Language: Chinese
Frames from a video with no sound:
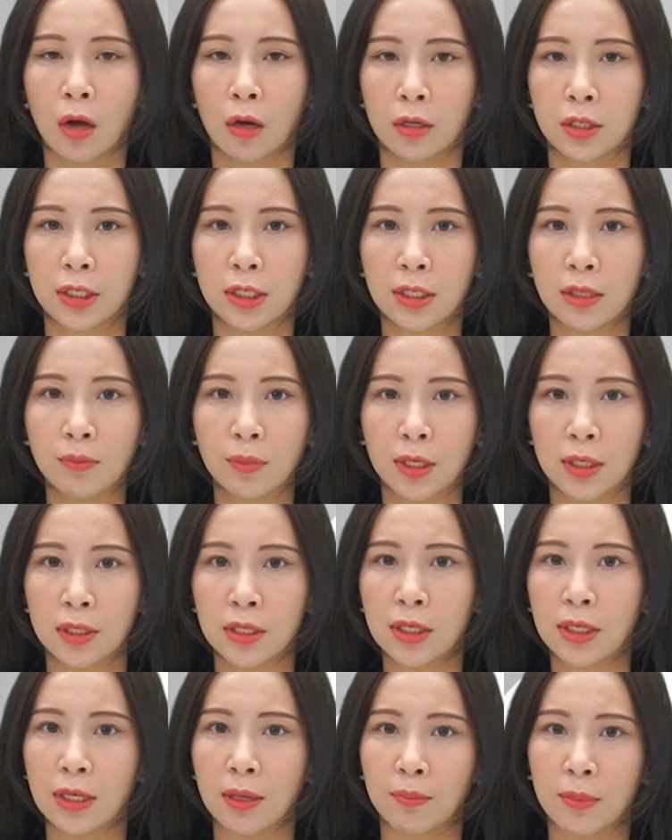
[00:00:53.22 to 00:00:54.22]
而习近平
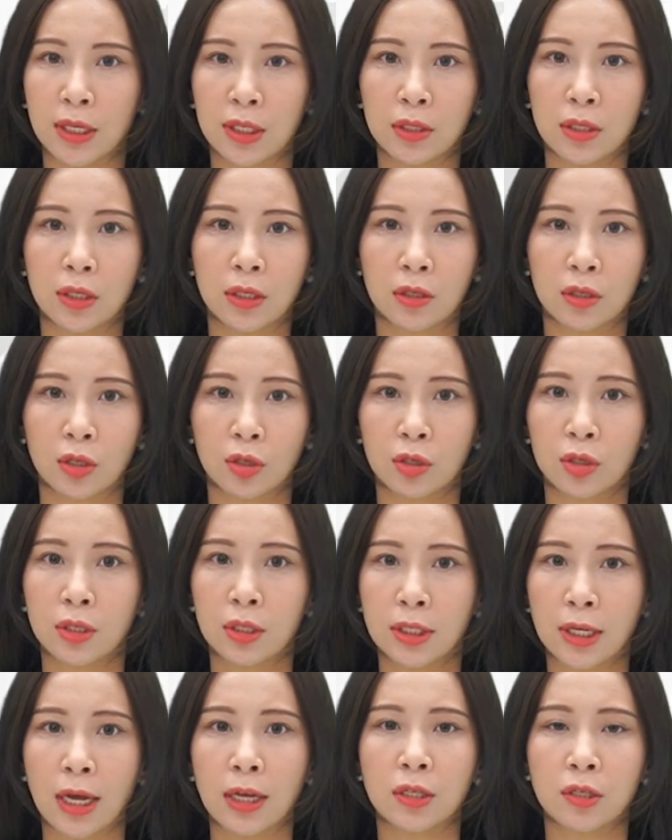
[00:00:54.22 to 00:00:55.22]
自己的名字，则是
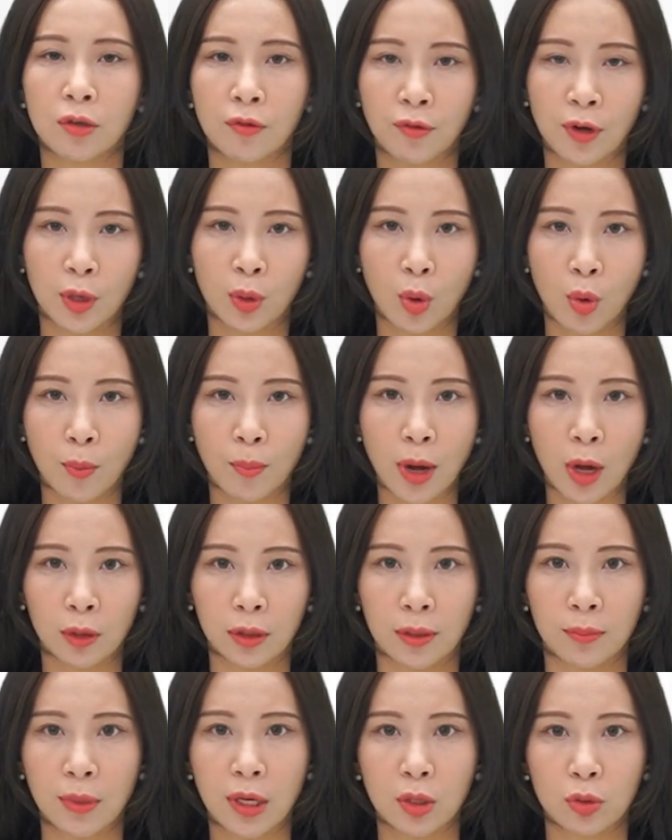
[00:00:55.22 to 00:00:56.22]
在这份公报
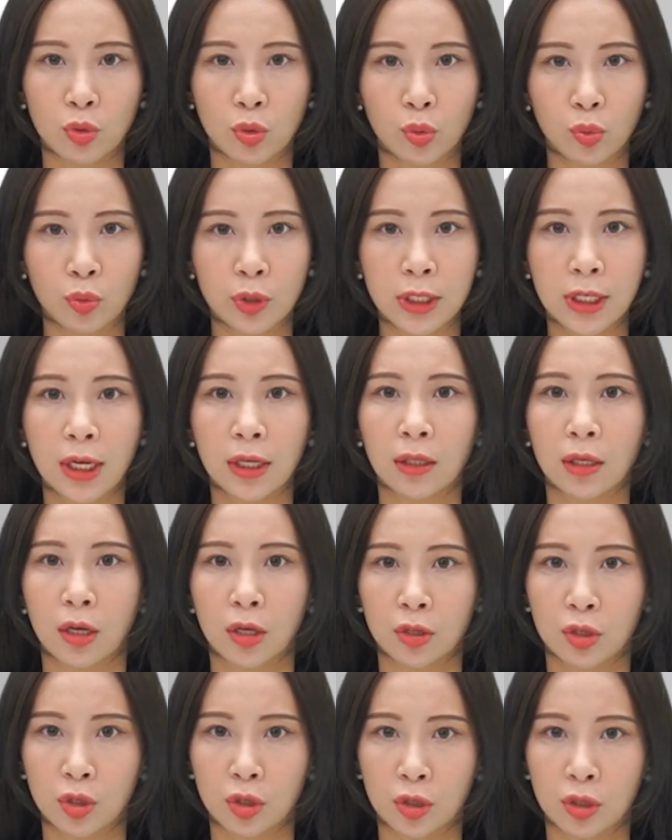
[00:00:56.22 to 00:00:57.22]
里面出现
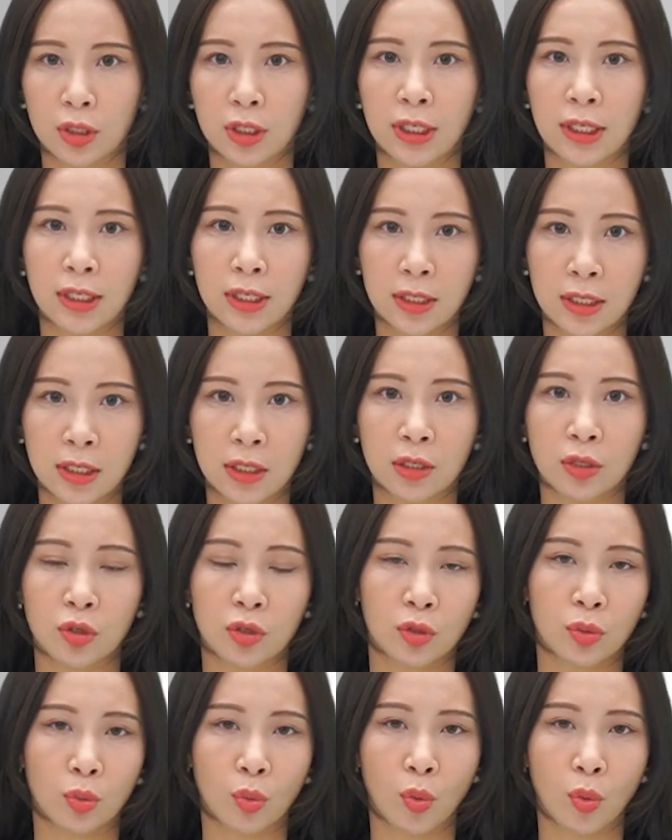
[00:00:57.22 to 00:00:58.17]
了十七次之